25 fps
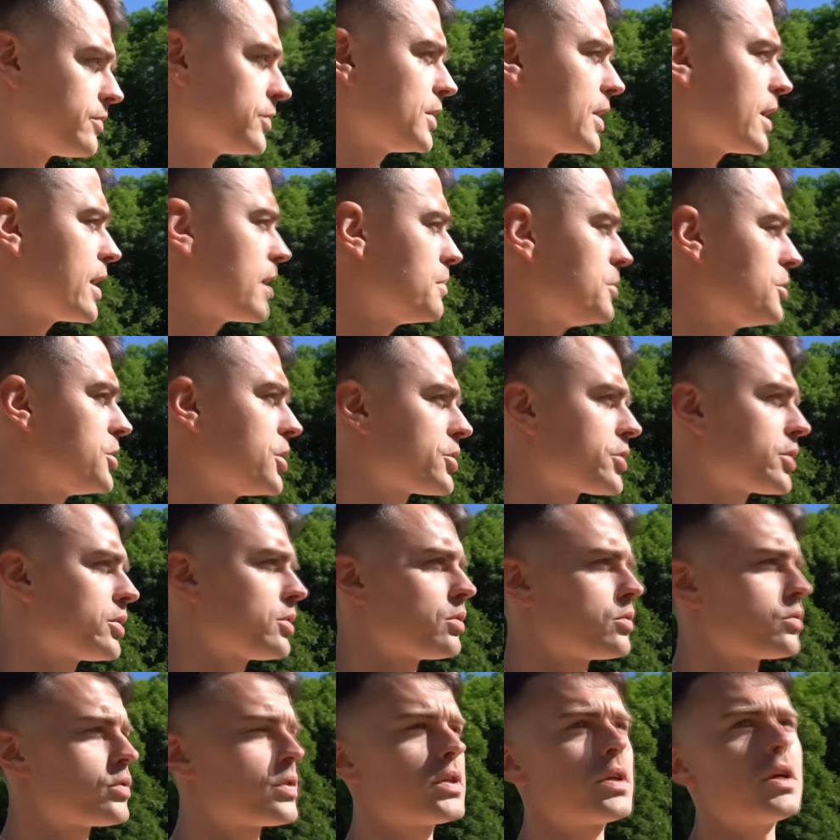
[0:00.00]
Wydaje mi się, że
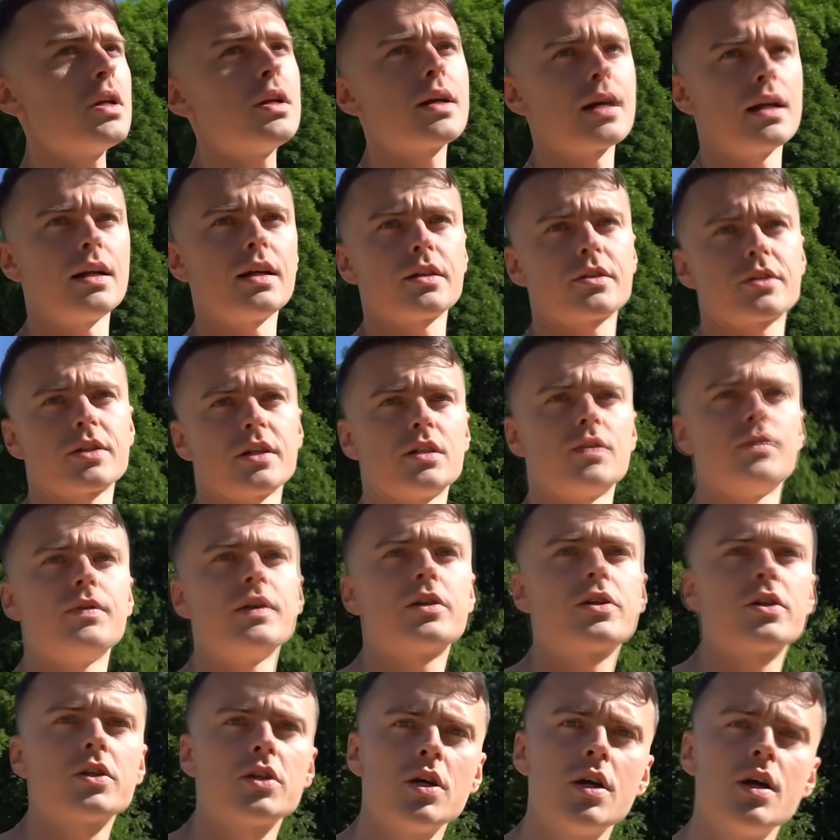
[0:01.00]
to już z kilka lat trzeba
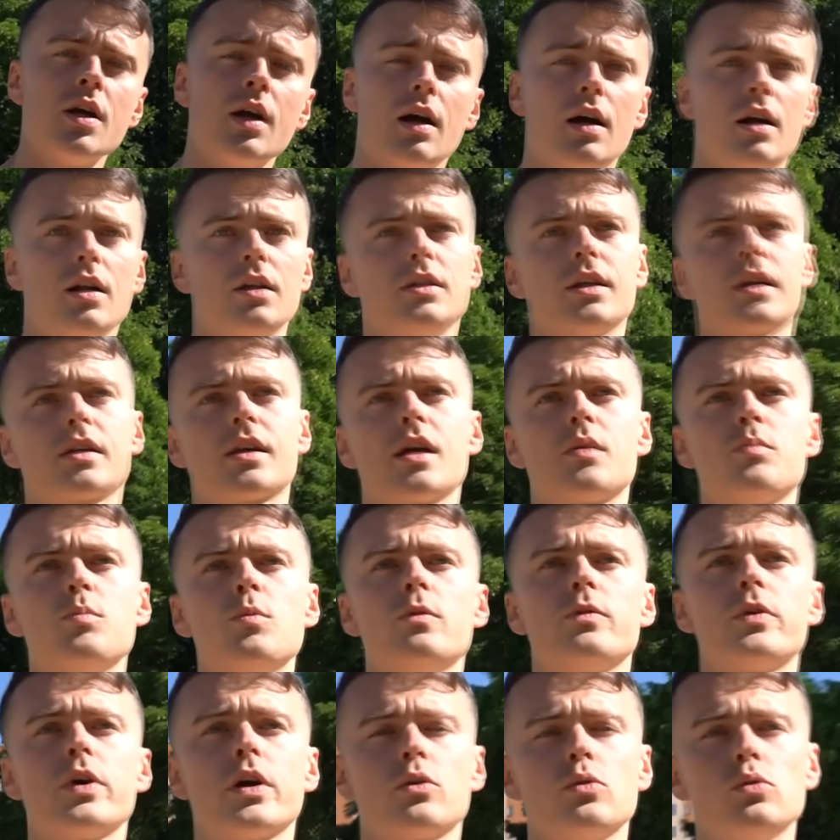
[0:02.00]
ćwiczyć, ale tak jak
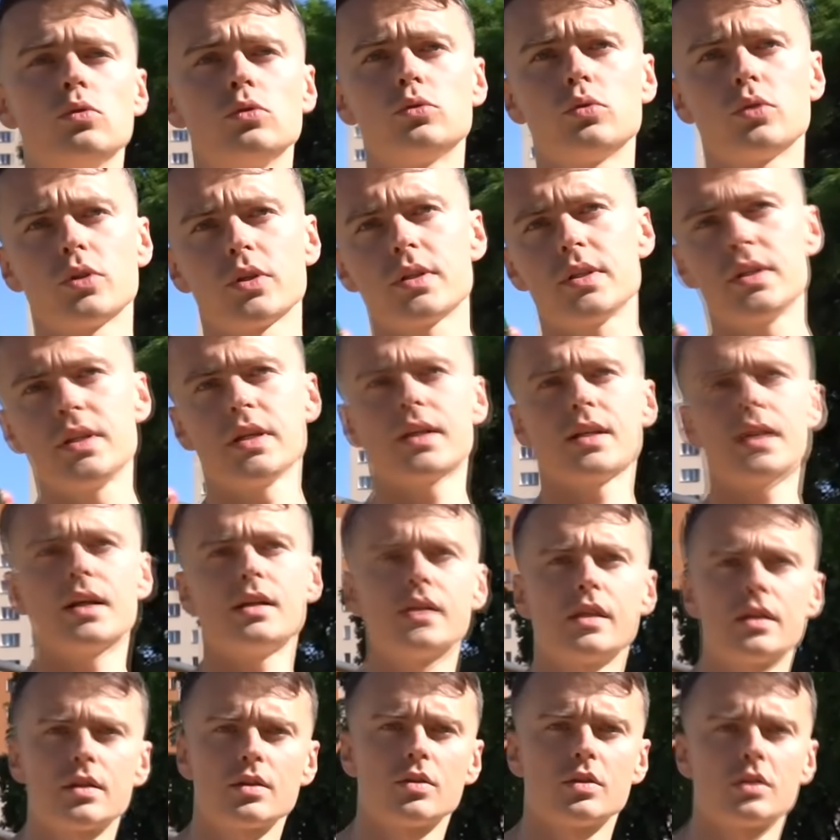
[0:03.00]
mówię,
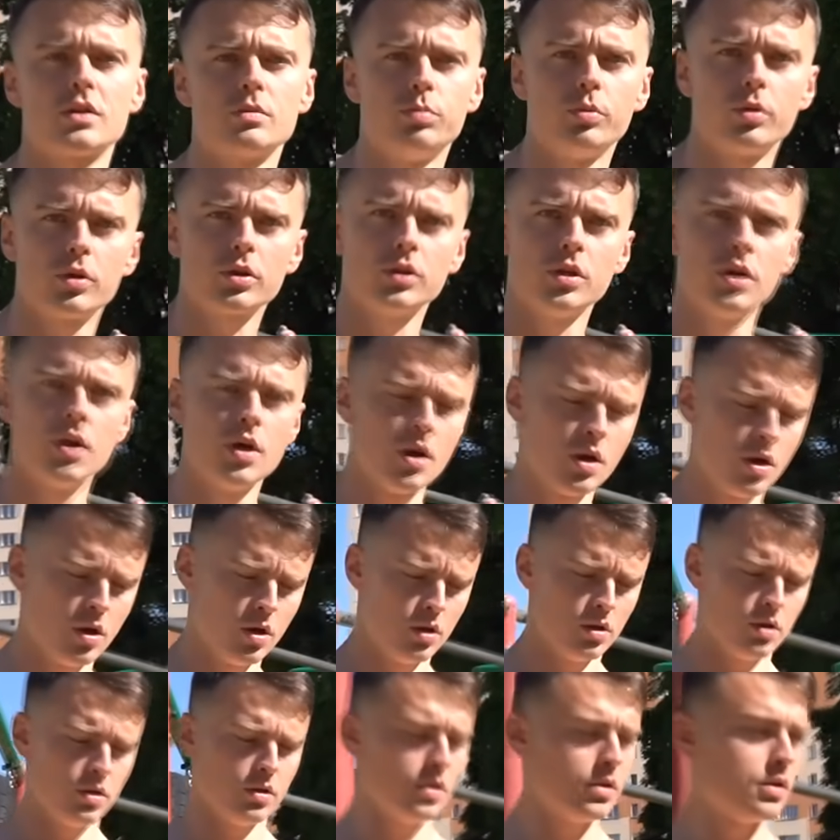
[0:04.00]
kulturystyka jest to sport
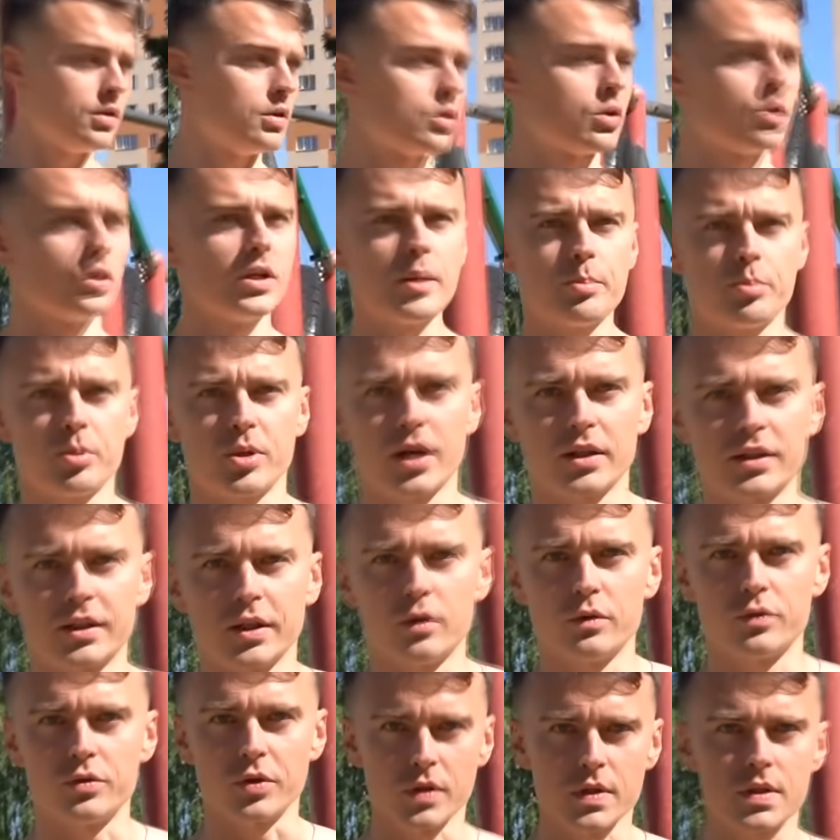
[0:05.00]
kolebka
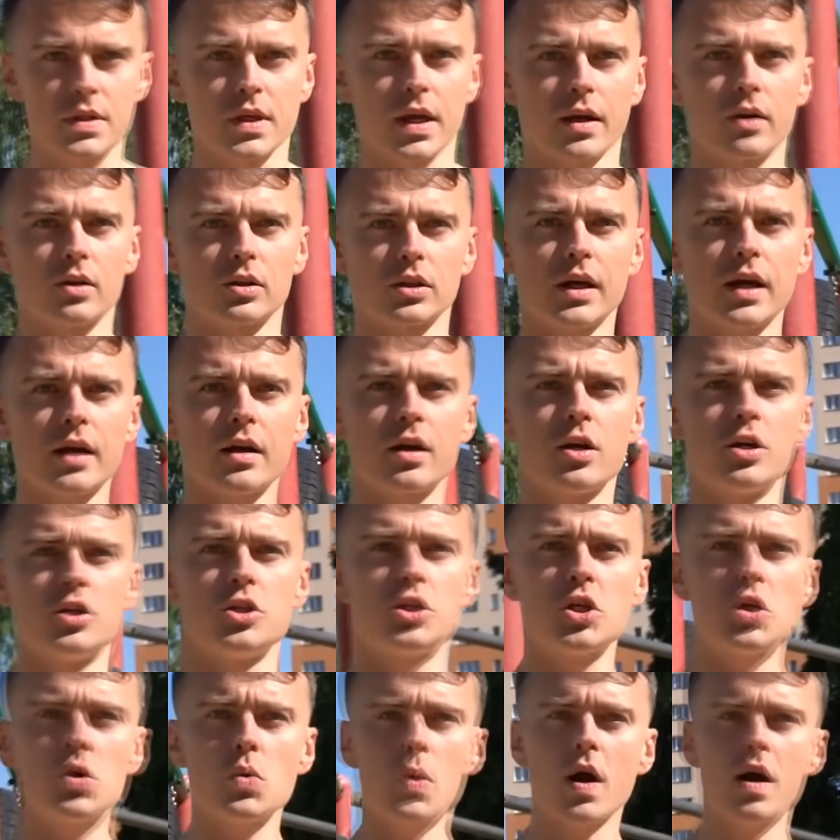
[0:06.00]
tego wszystkiego, tak?
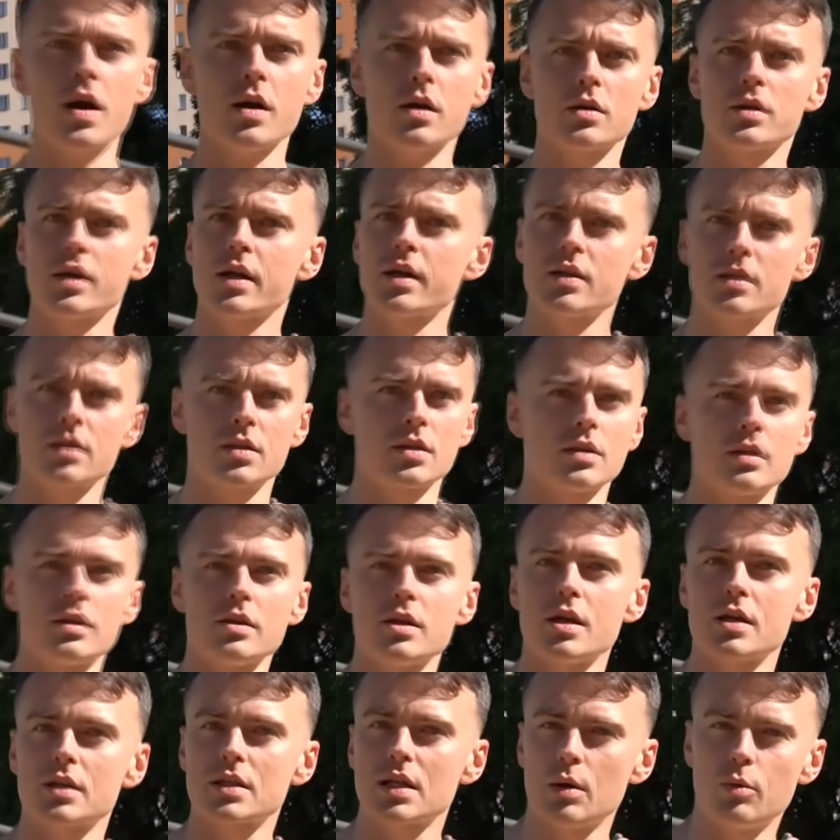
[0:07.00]
Siła
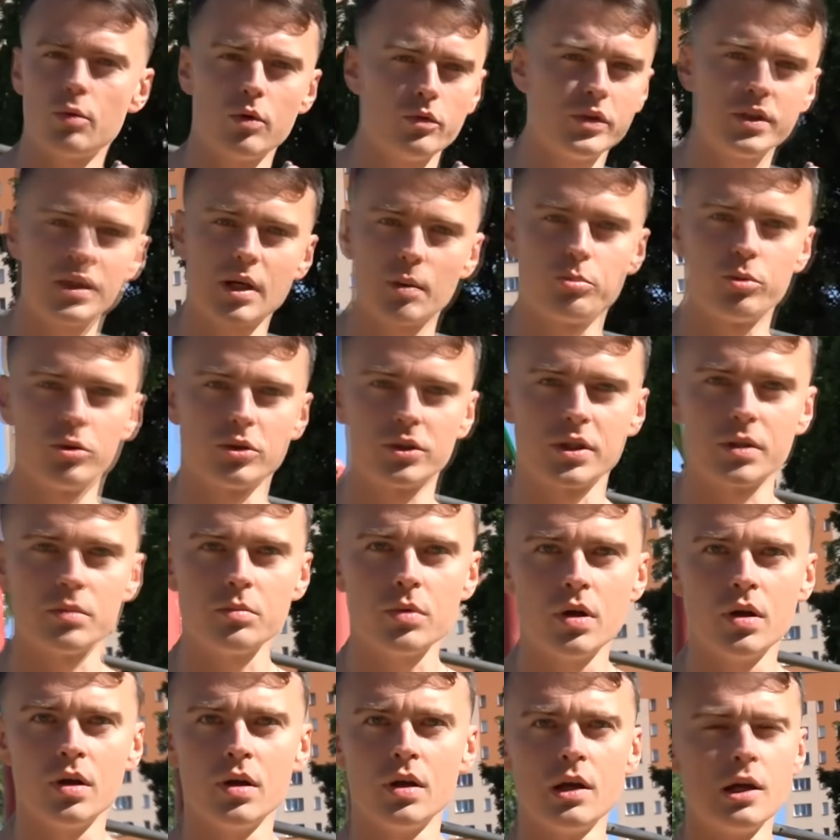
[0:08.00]
jest niesamowita po
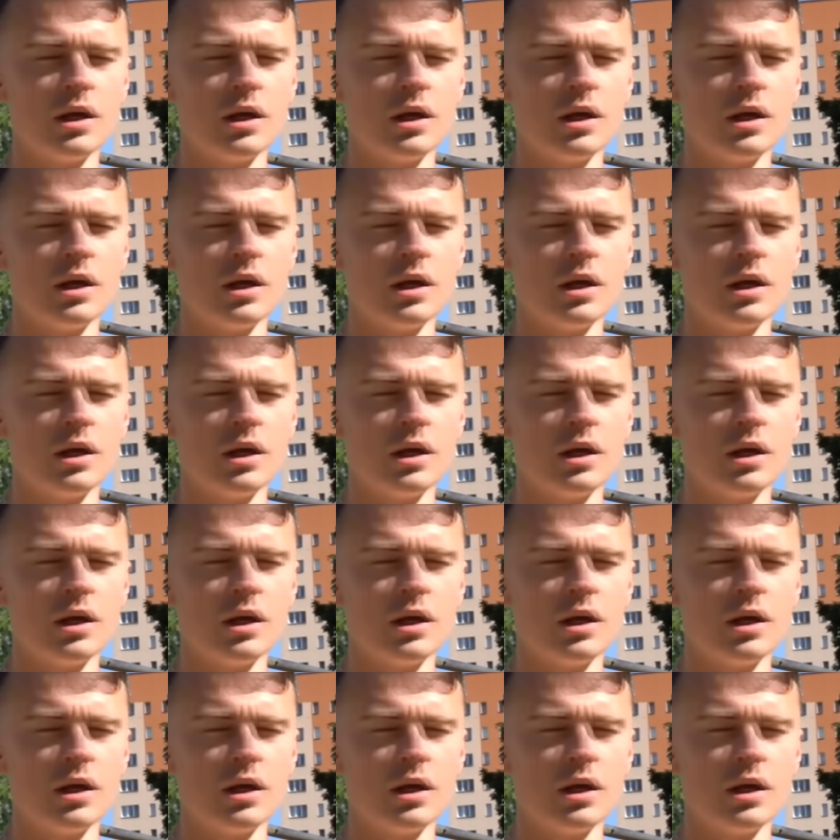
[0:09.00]
tym.